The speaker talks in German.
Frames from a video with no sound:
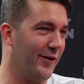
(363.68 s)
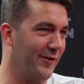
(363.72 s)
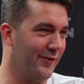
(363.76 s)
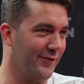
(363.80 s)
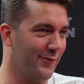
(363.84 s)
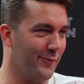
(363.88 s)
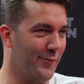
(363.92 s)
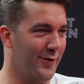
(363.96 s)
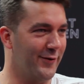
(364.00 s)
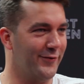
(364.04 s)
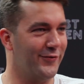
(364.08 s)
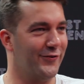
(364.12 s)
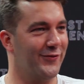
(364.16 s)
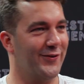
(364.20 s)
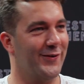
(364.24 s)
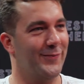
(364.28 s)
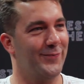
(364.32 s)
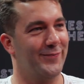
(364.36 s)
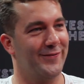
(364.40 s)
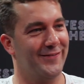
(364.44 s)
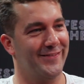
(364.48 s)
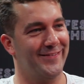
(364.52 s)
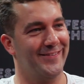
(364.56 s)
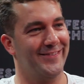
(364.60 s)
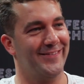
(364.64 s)
reiche Menschen gibt,
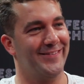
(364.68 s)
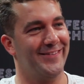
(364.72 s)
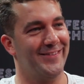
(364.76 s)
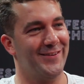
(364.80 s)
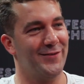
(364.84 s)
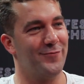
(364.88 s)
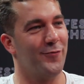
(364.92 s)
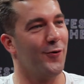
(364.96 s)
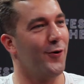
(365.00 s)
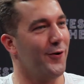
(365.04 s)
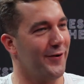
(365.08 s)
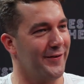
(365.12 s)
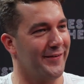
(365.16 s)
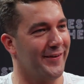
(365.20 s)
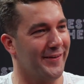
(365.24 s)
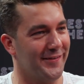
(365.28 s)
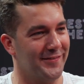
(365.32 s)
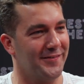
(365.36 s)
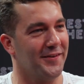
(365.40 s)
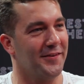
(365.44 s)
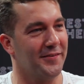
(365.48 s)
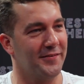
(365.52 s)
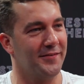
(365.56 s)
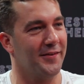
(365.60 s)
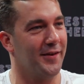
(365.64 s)
die wollen, dass
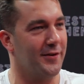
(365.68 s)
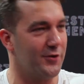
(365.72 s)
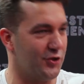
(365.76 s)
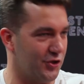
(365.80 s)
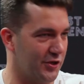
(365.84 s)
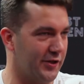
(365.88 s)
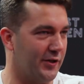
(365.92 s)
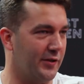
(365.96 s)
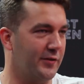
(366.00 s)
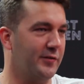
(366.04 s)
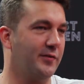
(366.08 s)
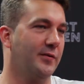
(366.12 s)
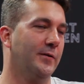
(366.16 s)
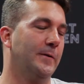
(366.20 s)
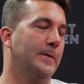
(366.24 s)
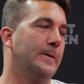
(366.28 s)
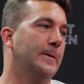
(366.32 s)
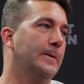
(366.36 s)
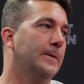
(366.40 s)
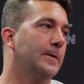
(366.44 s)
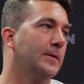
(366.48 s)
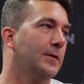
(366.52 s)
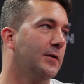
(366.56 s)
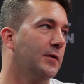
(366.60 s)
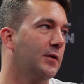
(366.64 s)
das entsteht.
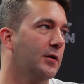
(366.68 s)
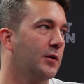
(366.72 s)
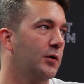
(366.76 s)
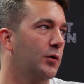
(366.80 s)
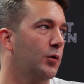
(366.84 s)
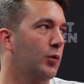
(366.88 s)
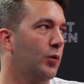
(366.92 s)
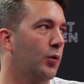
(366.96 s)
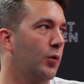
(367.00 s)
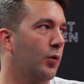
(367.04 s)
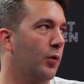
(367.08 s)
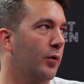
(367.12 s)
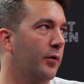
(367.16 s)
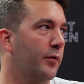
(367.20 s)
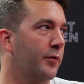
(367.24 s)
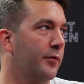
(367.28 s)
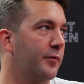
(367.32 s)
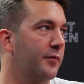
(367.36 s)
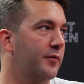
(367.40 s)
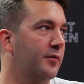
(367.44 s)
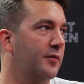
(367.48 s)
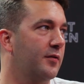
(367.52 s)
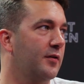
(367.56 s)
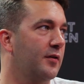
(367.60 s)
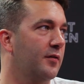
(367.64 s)

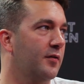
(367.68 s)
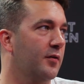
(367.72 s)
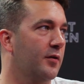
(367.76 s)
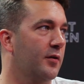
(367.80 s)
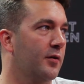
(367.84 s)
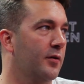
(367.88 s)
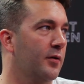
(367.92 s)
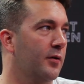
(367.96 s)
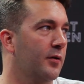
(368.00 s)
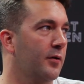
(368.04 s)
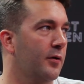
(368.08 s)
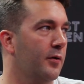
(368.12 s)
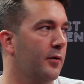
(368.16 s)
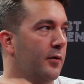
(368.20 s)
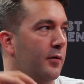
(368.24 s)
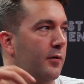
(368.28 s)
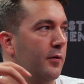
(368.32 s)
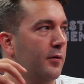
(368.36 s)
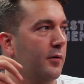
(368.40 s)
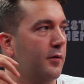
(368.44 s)
Und diese,